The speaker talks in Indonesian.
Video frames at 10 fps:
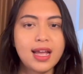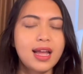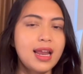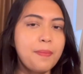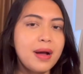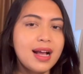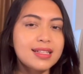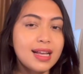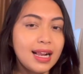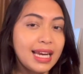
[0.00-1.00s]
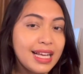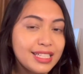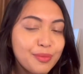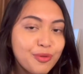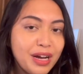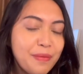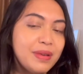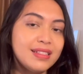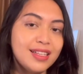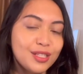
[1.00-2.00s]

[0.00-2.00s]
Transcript: Kenapa nggak sekalian aja buka bisnis